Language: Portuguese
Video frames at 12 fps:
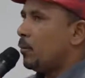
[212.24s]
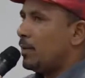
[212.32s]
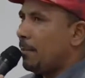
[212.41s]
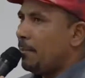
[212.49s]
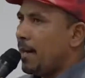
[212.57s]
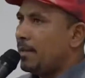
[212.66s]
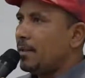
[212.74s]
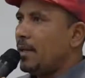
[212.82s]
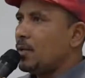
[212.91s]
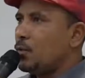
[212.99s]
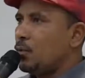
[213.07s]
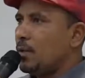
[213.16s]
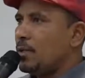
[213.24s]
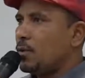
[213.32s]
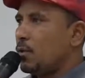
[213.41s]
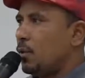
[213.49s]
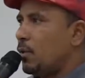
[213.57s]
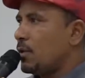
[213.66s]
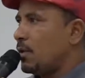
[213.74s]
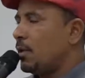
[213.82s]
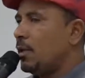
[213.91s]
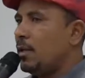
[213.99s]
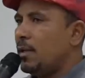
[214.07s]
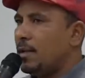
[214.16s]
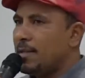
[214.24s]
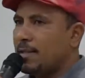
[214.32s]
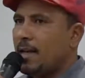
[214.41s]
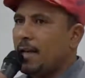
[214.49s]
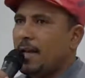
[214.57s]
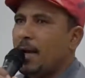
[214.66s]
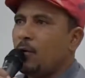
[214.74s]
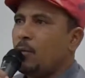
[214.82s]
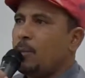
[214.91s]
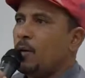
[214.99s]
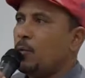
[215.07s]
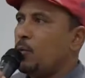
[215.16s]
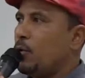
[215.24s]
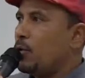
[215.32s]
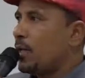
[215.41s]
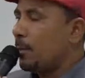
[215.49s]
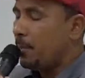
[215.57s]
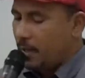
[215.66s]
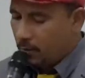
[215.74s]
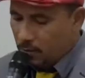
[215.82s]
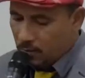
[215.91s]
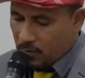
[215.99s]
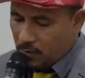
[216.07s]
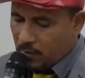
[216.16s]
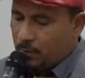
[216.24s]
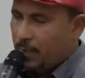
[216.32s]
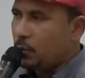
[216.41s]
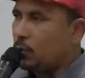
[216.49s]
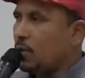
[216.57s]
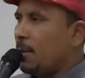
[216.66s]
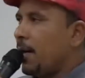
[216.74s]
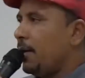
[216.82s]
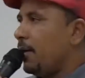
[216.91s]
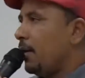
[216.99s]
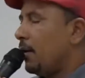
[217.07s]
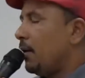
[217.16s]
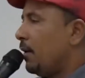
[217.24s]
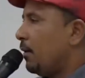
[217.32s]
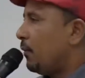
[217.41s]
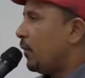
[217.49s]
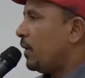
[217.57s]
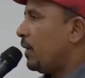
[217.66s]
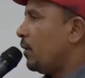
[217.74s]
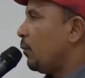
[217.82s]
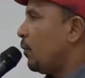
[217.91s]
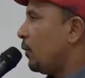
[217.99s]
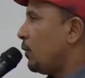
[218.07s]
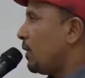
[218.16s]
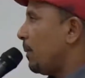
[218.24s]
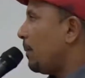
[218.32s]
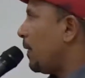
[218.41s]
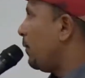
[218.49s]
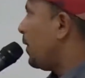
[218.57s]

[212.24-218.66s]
O debate que as urnas trouxe e escancarou para o Morro do Chapéu e para toda a Bahia foi de que o Morro do Chapéu